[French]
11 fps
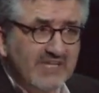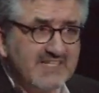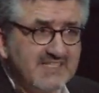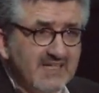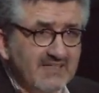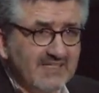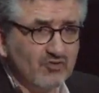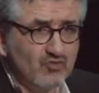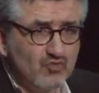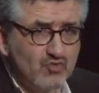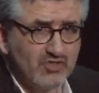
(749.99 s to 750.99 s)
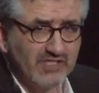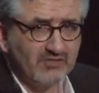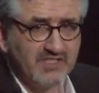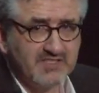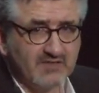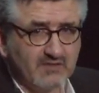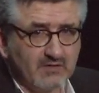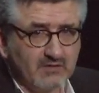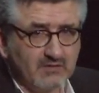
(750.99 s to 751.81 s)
externe, il y a toujours un utilisateur.